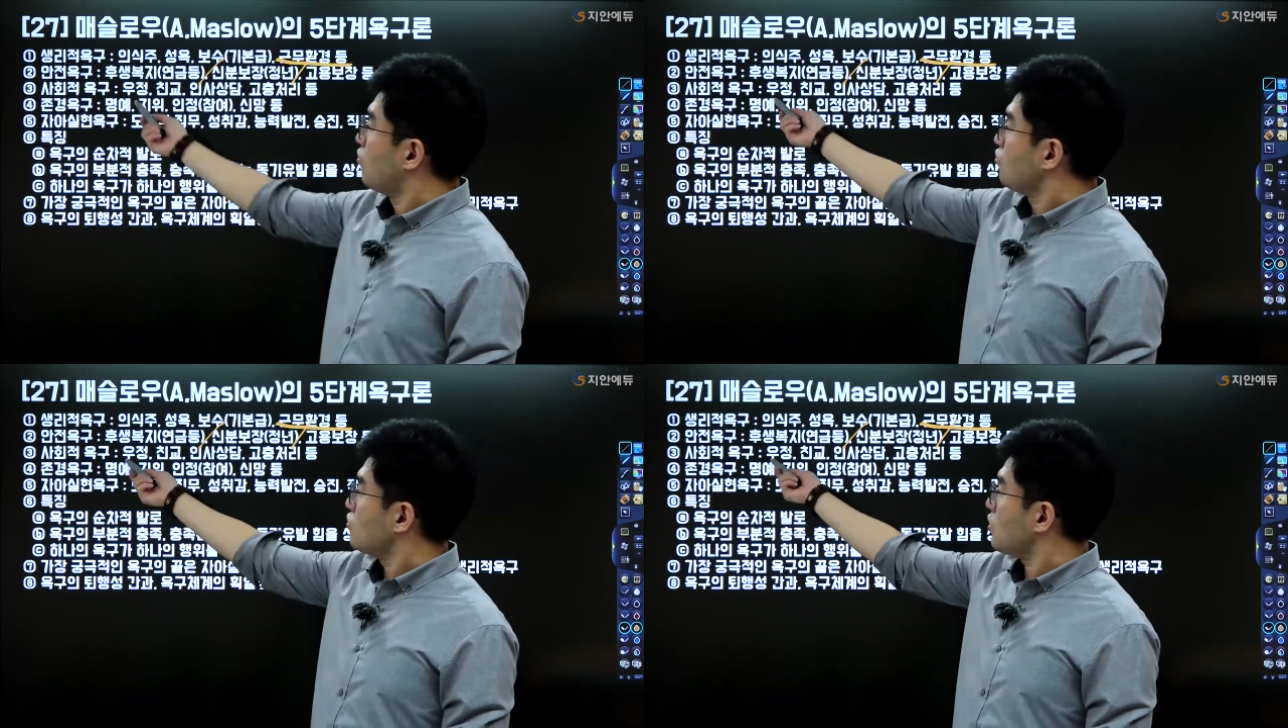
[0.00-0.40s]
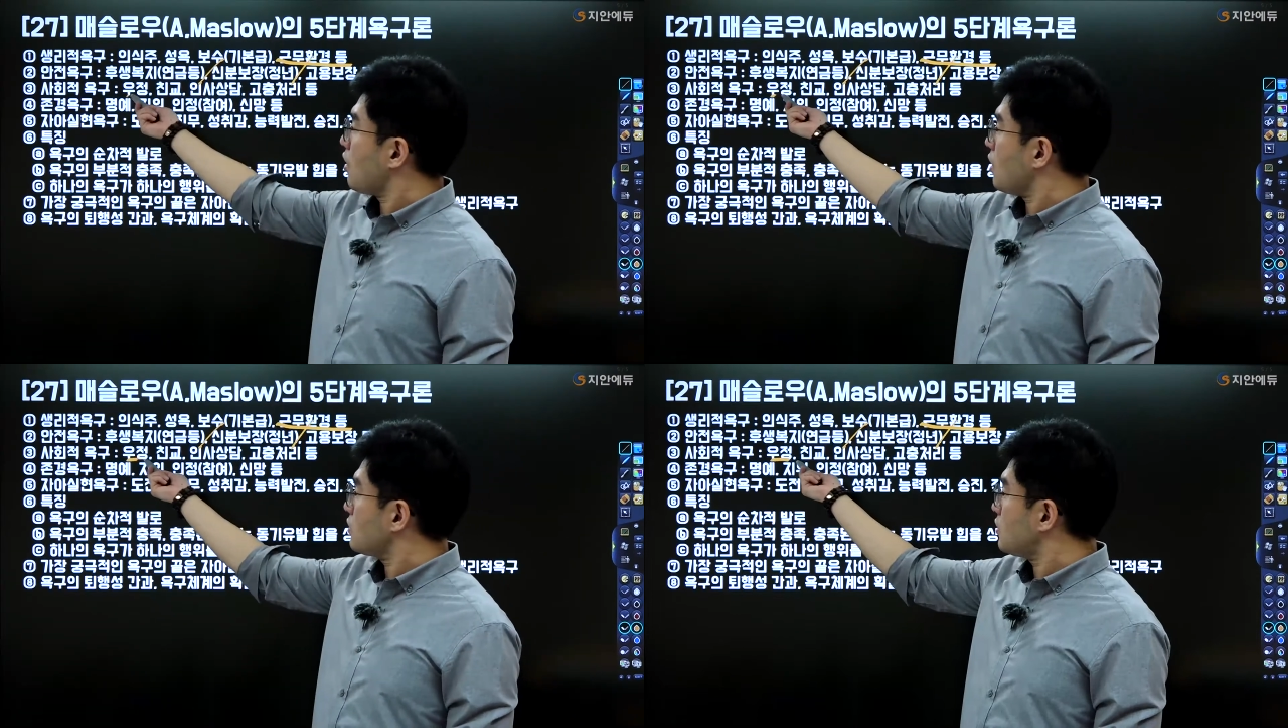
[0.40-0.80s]

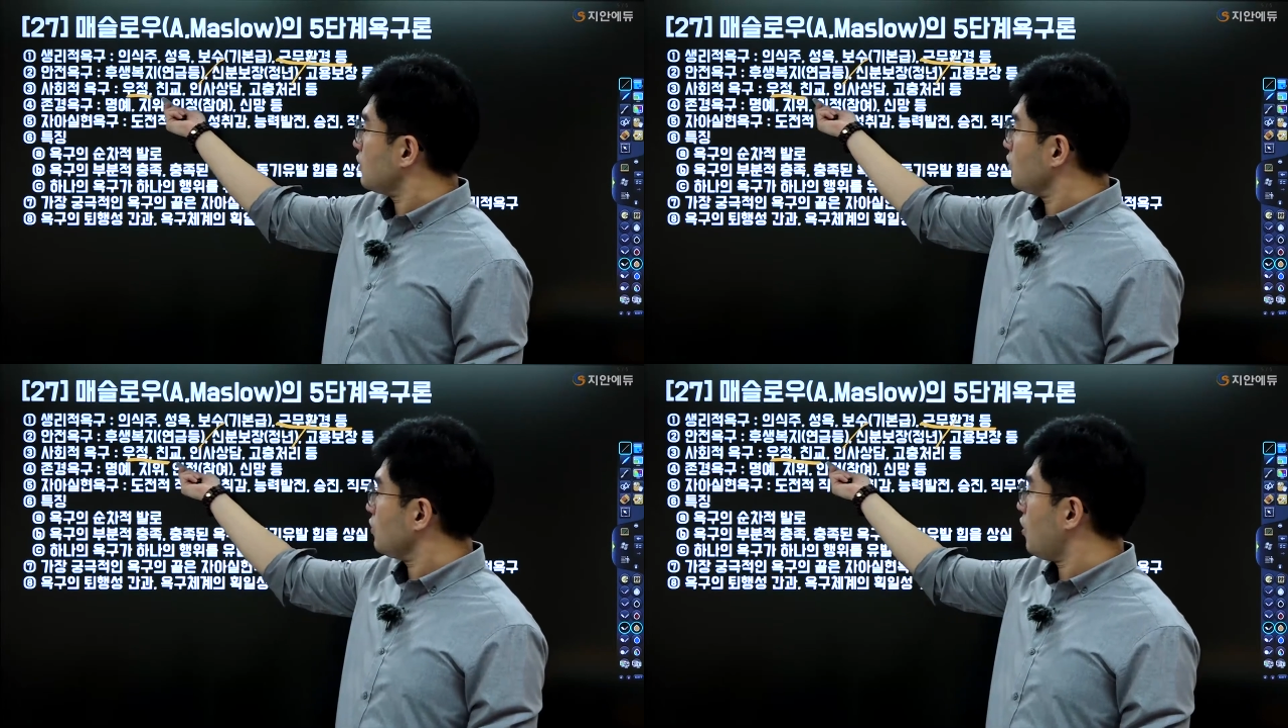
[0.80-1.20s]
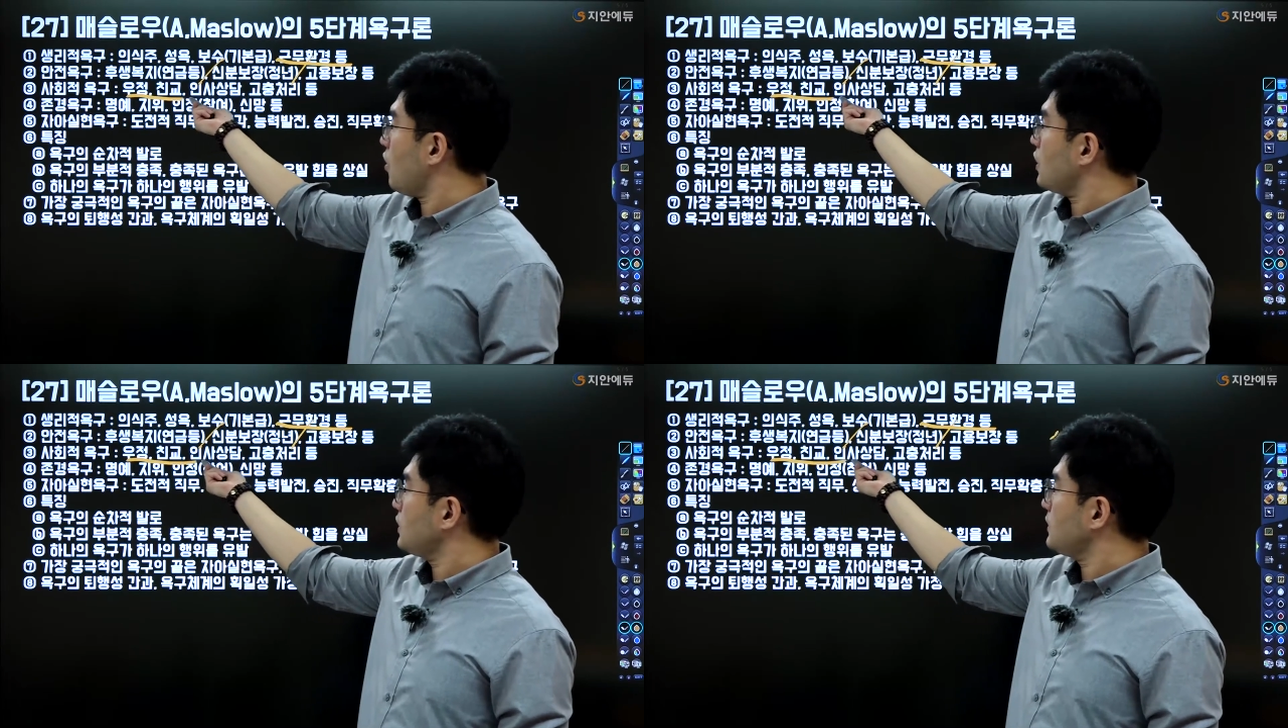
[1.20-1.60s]
우정,
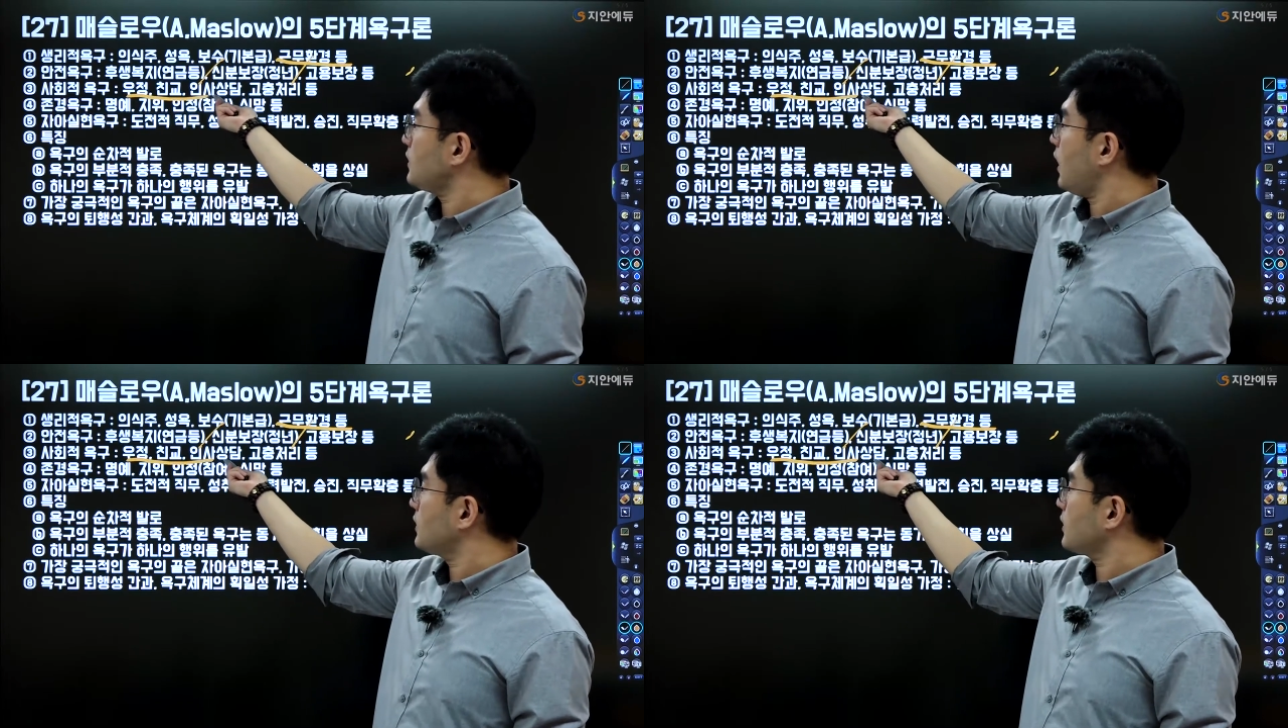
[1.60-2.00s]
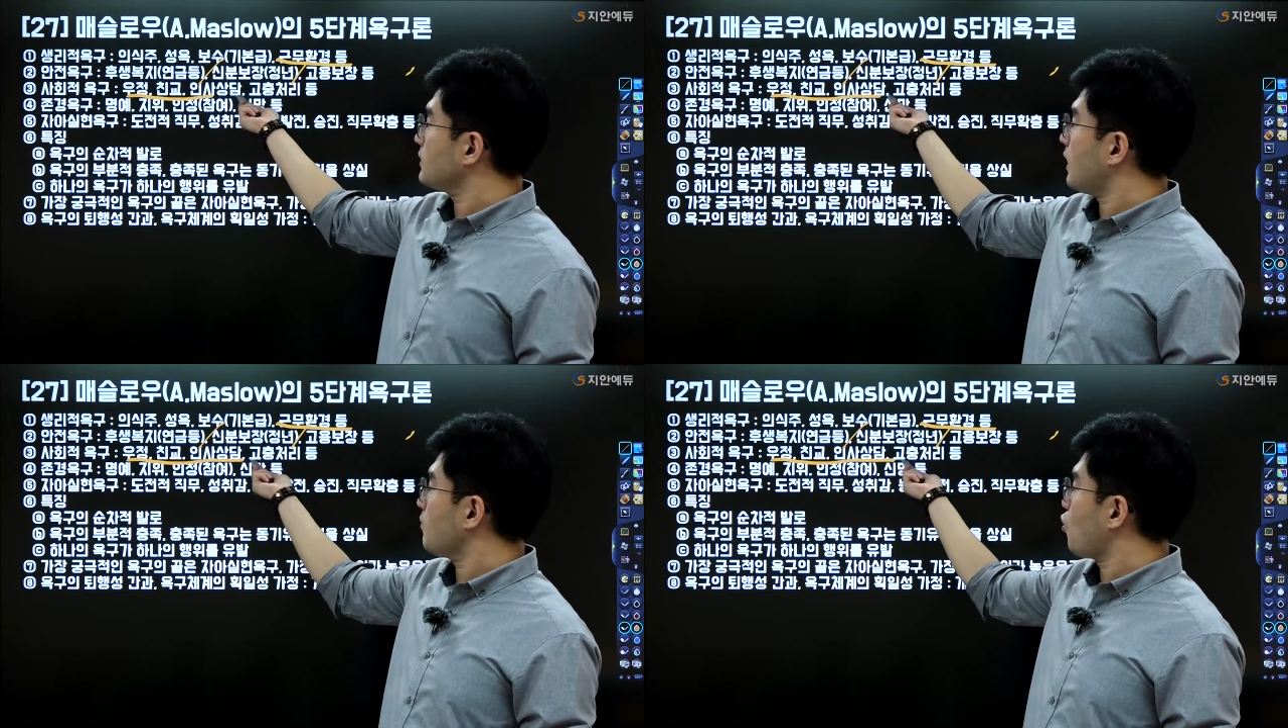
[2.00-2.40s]
친교,
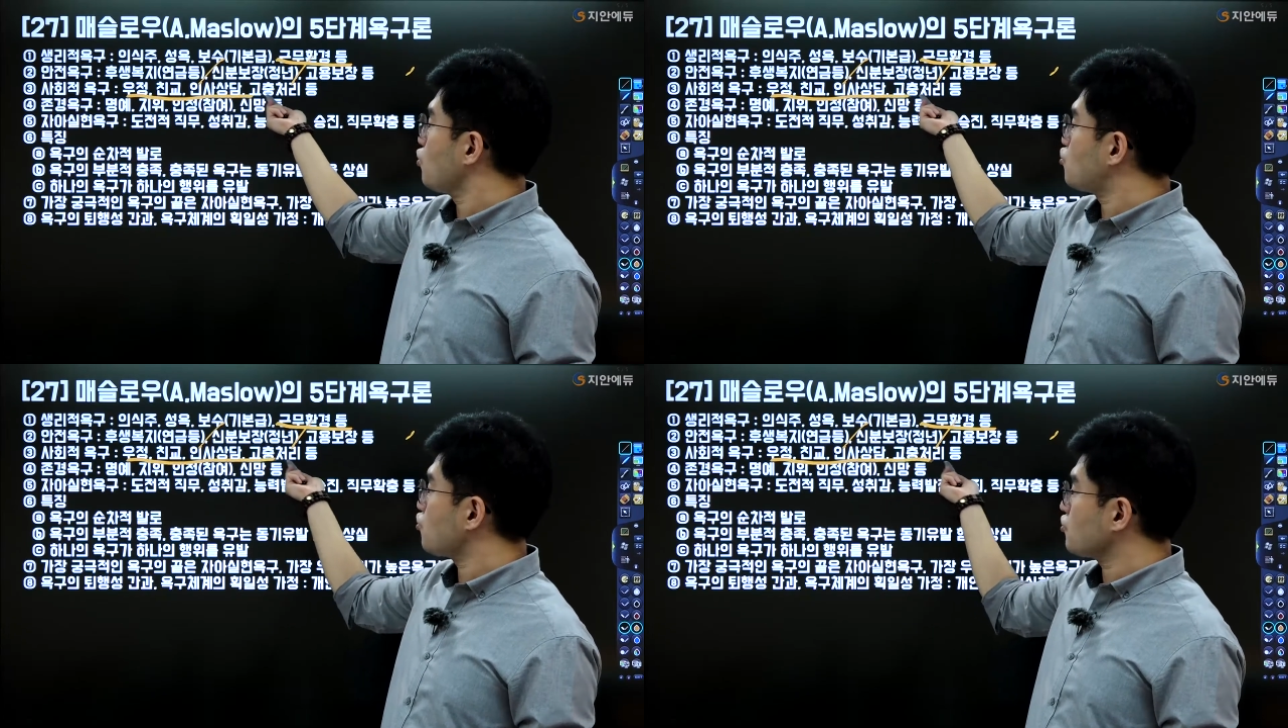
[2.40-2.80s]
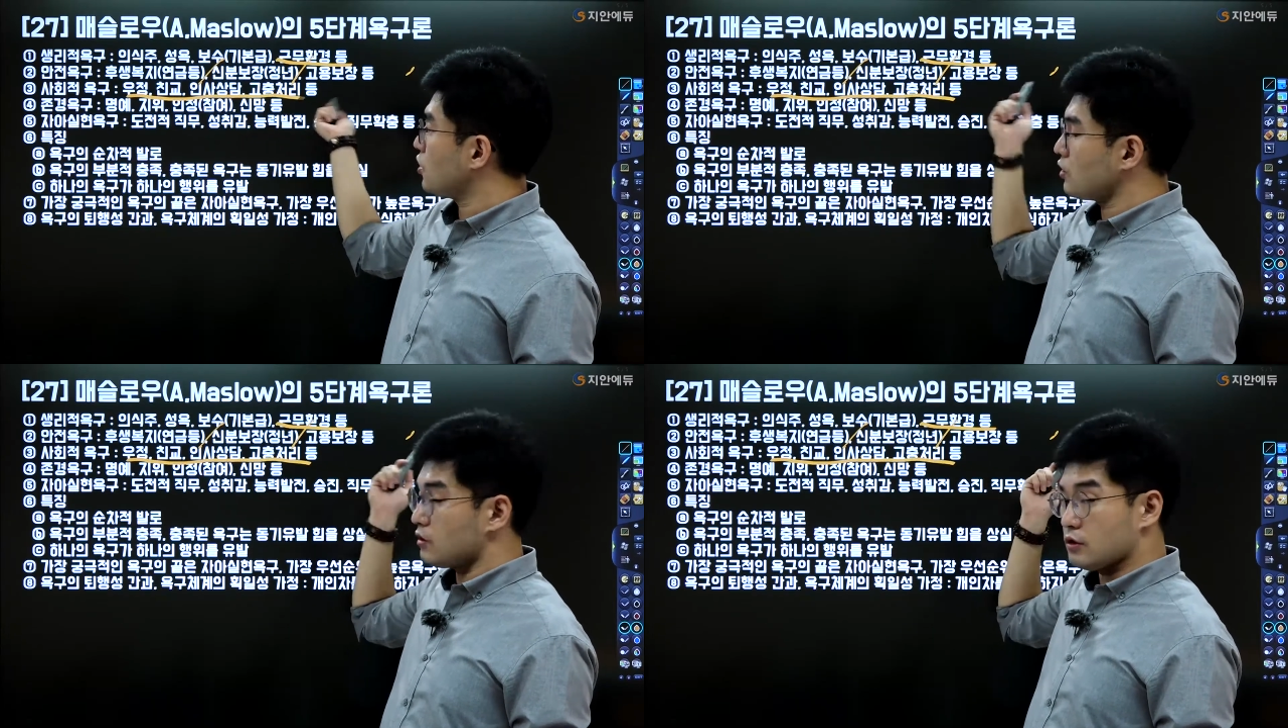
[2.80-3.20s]
인사상담, 고충
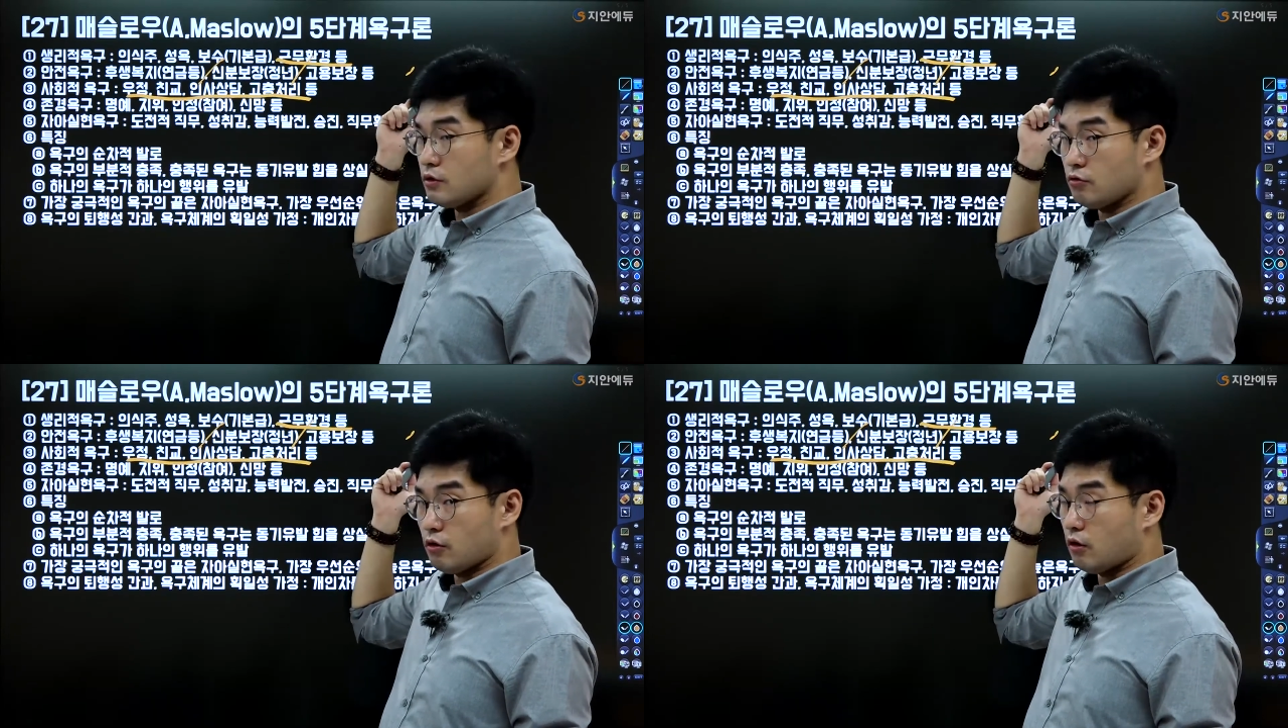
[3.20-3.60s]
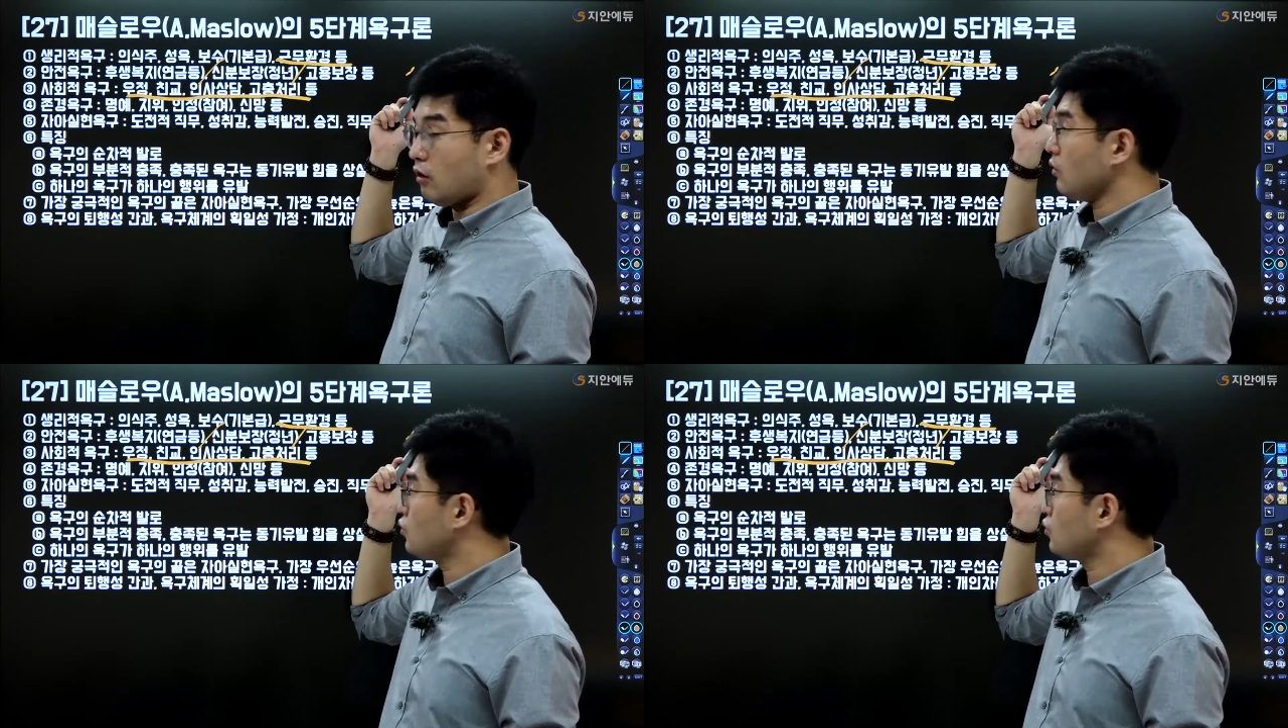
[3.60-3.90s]
처리 등이고요.